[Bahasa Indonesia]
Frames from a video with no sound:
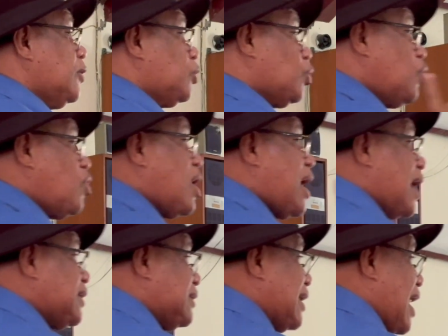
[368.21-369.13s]

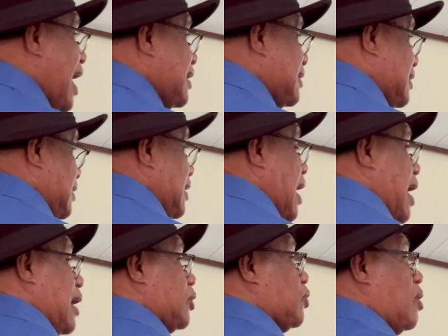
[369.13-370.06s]
Tugas
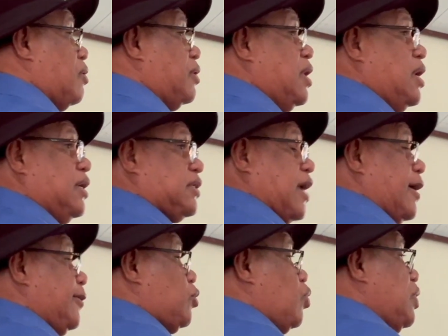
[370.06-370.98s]
lansia atau
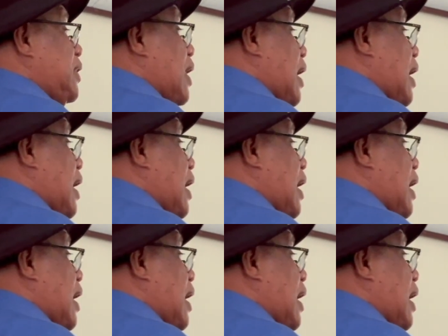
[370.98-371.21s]
saituni